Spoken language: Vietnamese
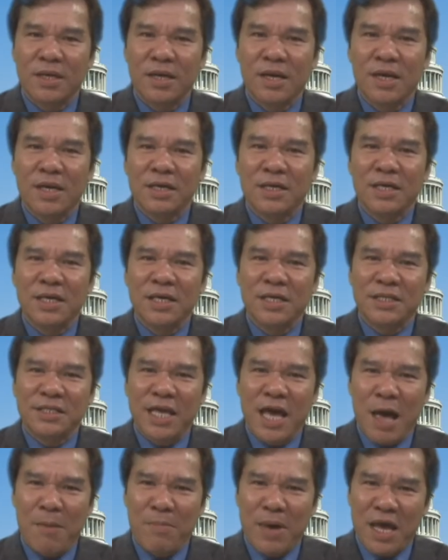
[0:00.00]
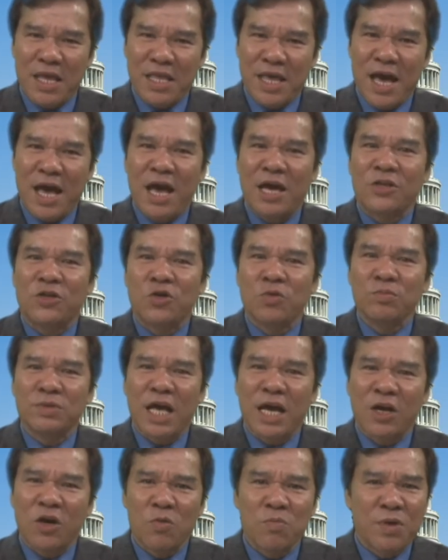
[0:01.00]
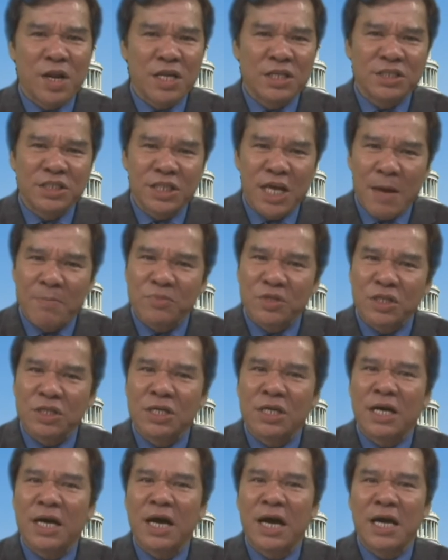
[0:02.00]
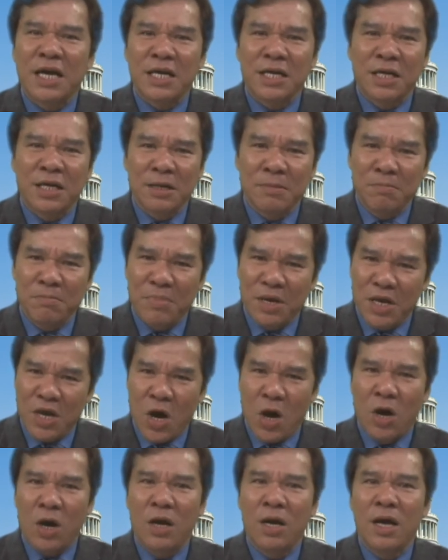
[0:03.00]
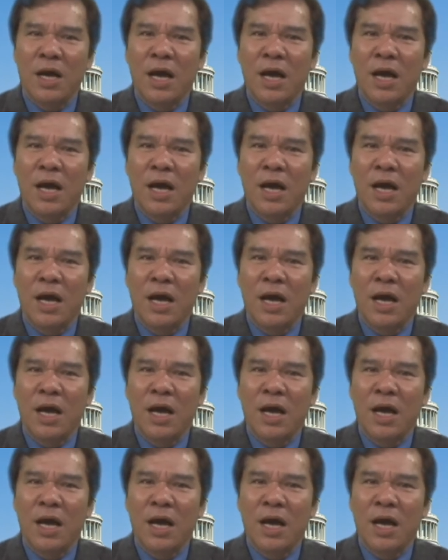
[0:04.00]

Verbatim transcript: Khi cha mẹ già, chúng ta không nên xem thường hay khinh bỉ họ.